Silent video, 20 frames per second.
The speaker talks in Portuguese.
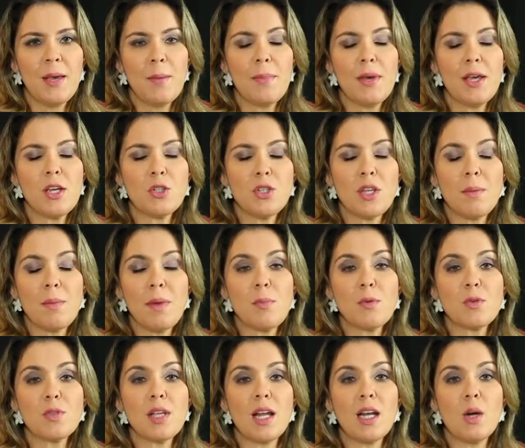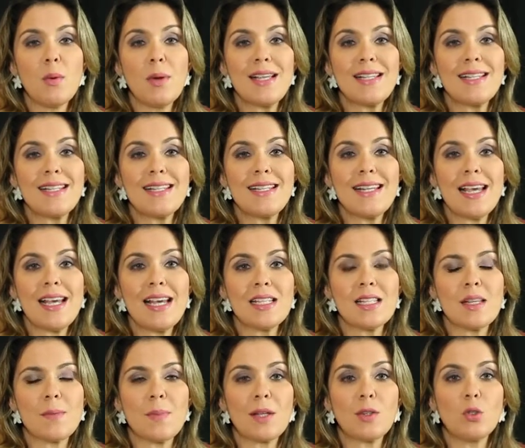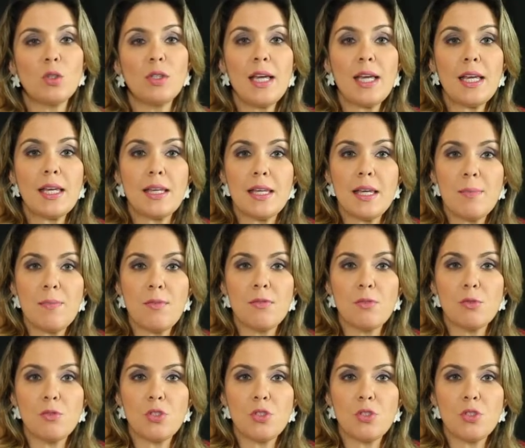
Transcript: Beijo também para o Salão Essenza, para toda a equipe, viu,